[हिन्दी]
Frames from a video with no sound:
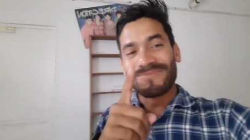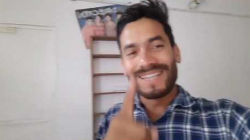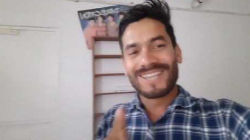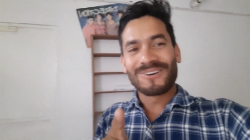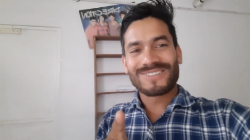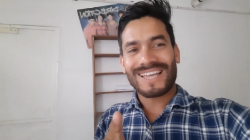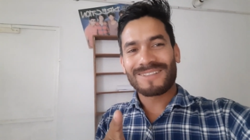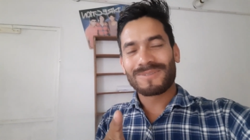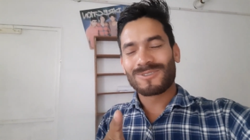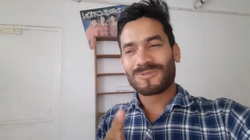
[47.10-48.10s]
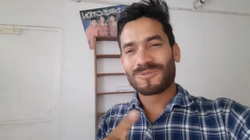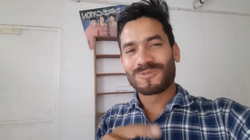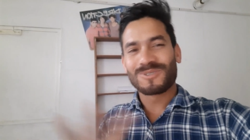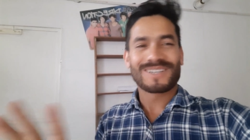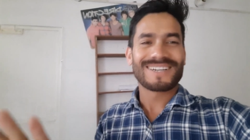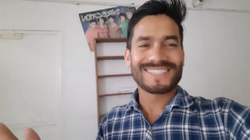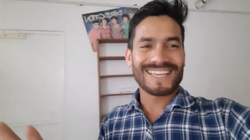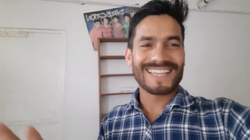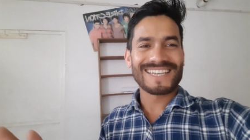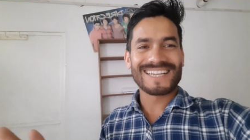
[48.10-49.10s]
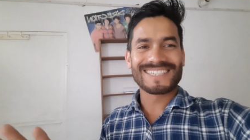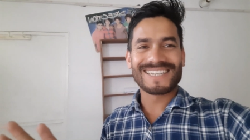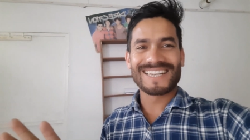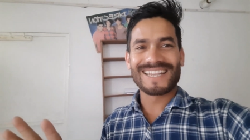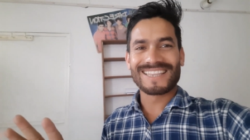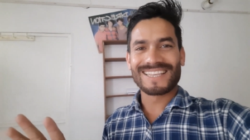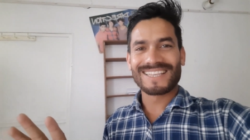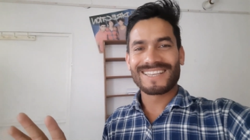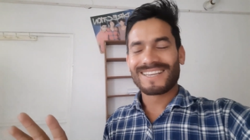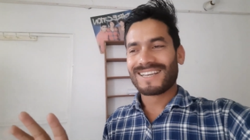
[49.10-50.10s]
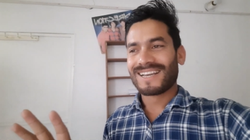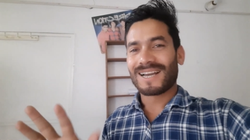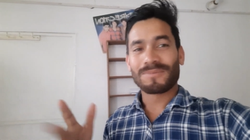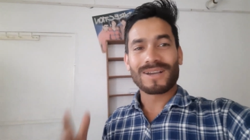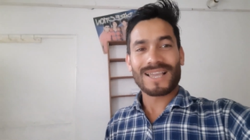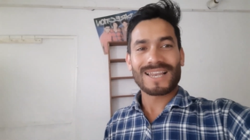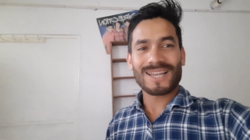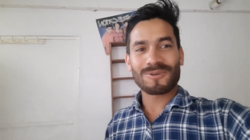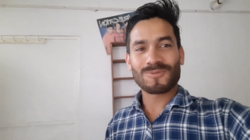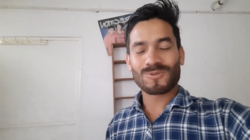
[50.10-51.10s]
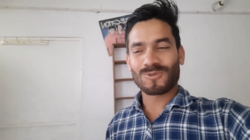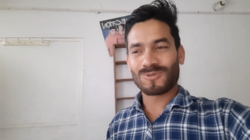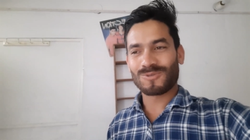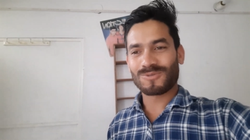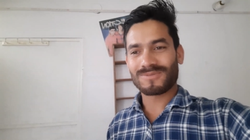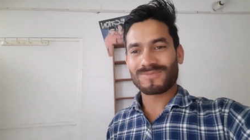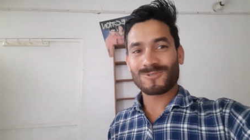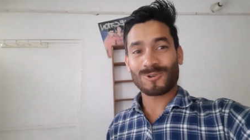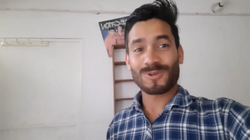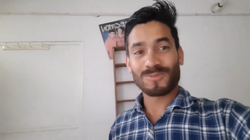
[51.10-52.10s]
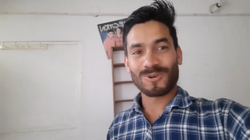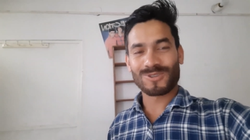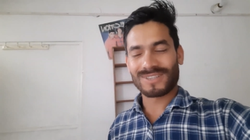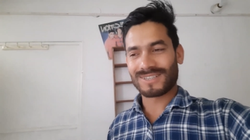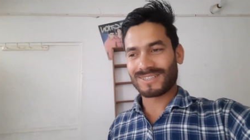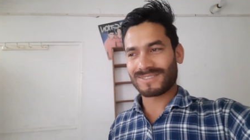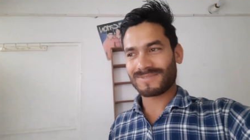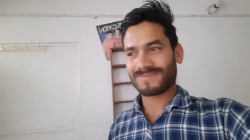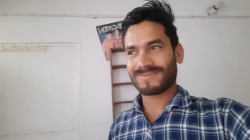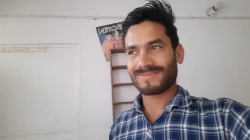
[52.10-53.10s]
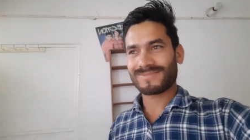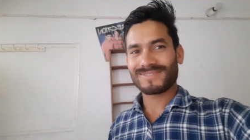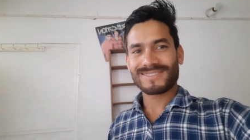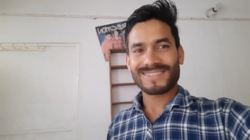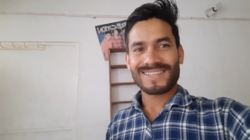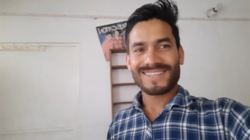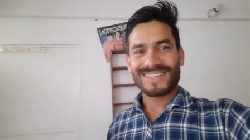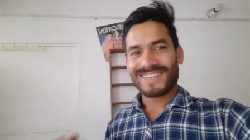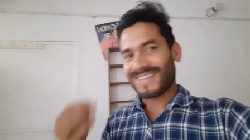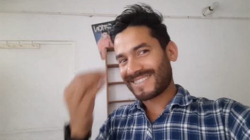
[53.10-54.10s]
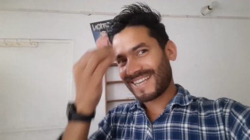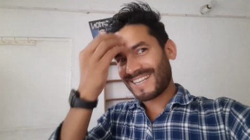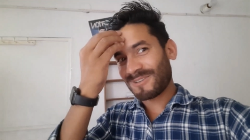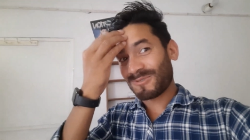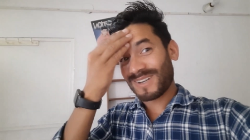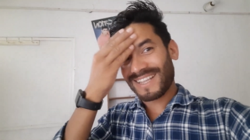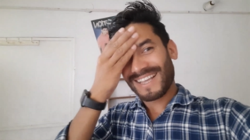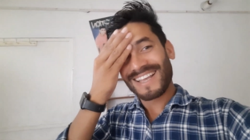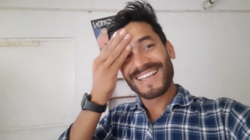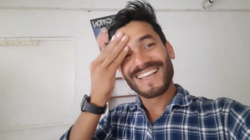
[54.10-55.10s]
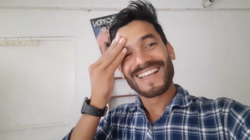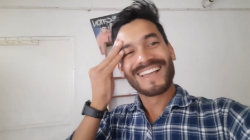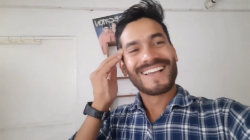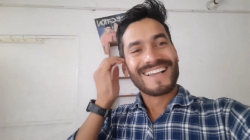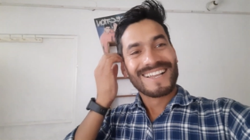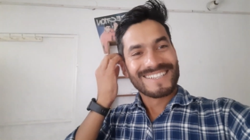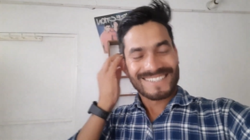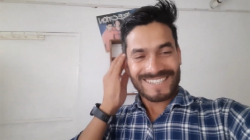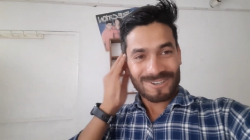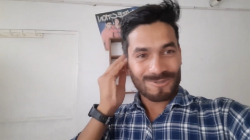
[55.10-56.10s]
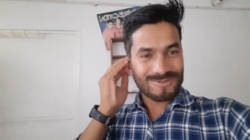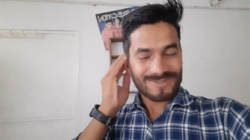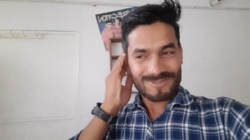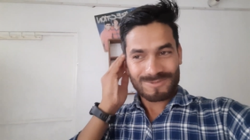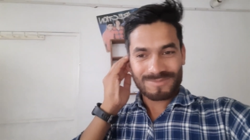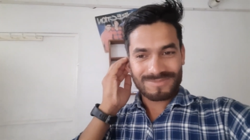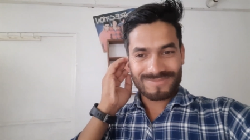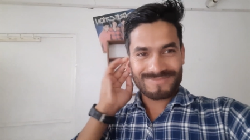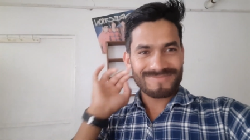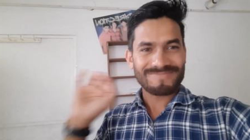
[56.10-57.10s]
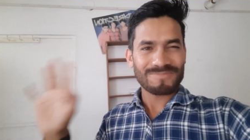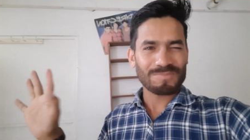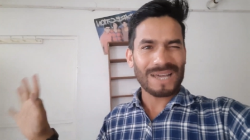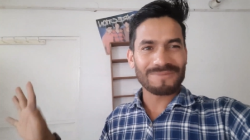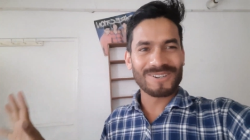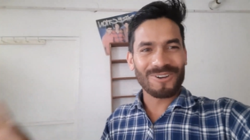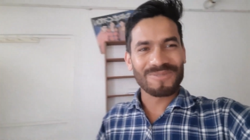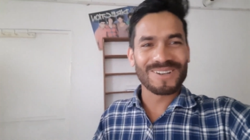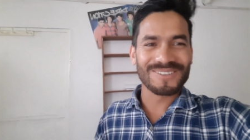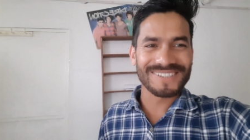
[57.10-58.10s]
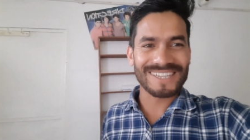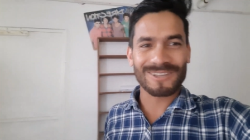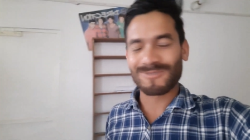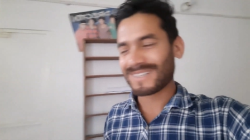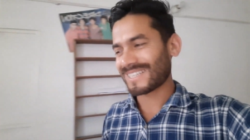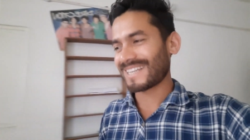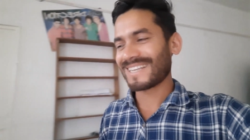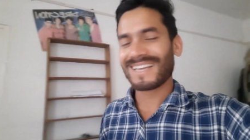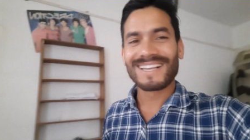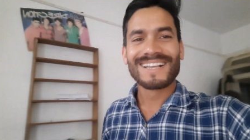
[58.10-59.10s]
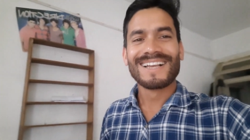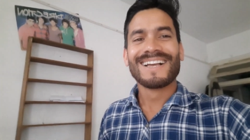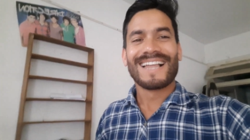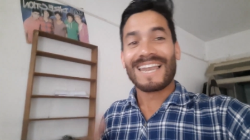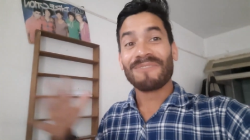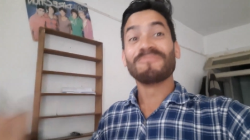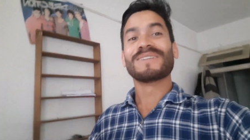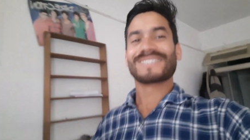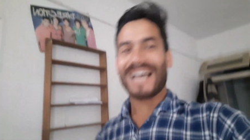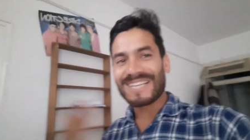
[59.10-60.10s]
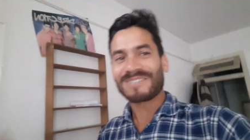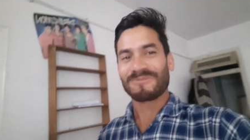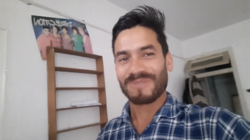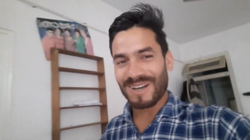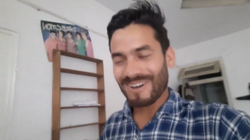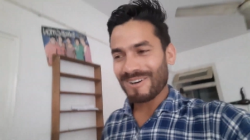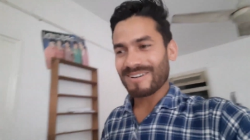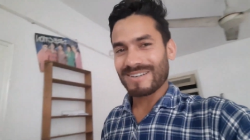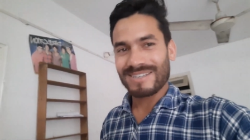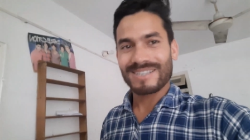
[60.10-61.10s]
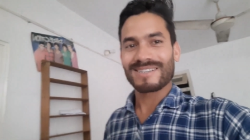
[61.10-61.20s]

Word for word: बंदा हो साथ में तो ज़्यादा टेंशन नहीं रहती अब अकेला हूँ तो थोड़ी बहुत एग्जाइटी हो रही है चलो बाद में नॉर्मल हो जाता हूँ ऐसा नहीं है लंबी सांस लूँगा और